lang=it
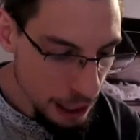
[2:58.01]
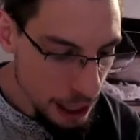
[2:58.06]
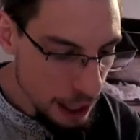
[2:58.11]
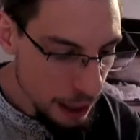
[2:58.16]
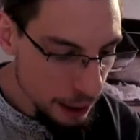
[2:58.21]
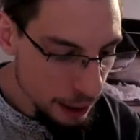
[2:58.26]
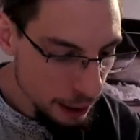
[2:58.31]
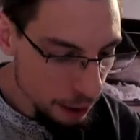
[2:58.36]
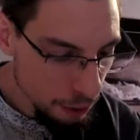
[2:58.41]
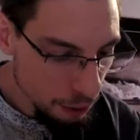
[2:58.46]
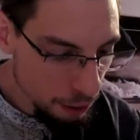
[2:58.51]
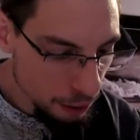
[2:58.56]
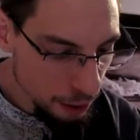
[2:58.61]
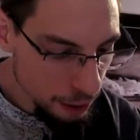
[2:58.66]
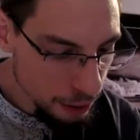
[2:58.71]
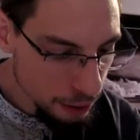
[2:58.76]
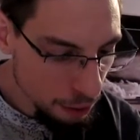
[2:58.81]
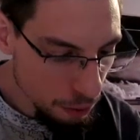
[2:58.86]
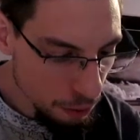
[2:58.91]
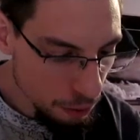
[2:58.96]

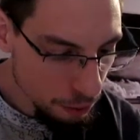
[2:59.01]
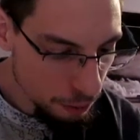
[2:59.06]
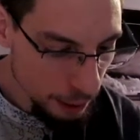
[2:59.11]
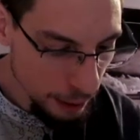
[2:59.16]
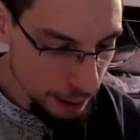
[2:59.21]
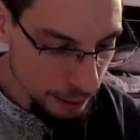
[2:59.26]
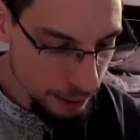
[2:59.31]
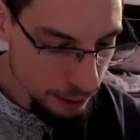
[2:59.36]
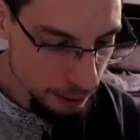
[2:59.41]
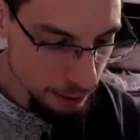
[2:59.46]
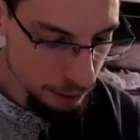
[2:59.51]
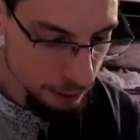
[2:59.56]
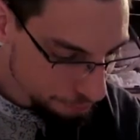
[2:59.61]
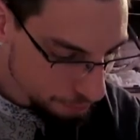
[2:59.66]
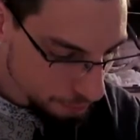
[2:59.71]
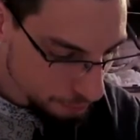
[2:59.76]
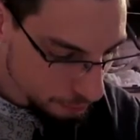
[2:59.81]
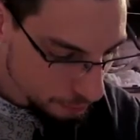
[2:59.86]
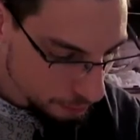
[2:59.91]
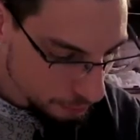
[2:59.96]
ricorrete a un romanzo.
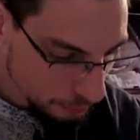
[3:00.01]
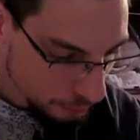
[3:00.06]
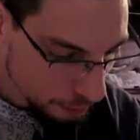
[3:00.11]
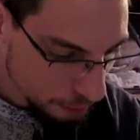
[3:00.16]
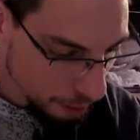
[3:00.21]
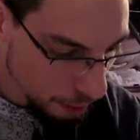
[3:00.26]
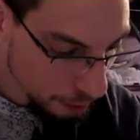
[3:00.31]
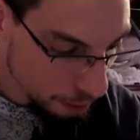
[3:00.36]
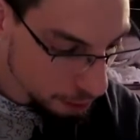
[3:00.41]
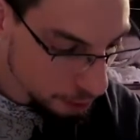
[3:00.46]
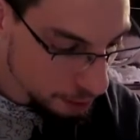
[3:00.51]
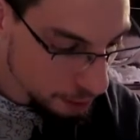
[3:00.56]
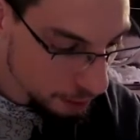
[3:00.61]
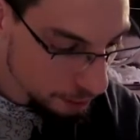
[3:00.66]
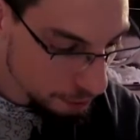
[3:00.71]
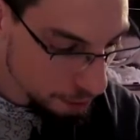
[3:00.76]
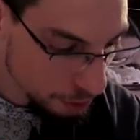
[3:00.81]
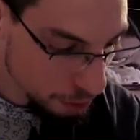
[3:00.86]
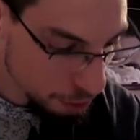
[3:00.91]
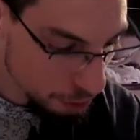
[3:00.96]
La
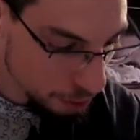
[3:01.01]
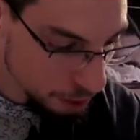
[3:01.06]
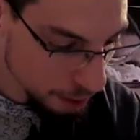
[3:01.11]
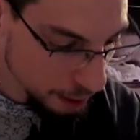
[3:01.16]
nostra fiducia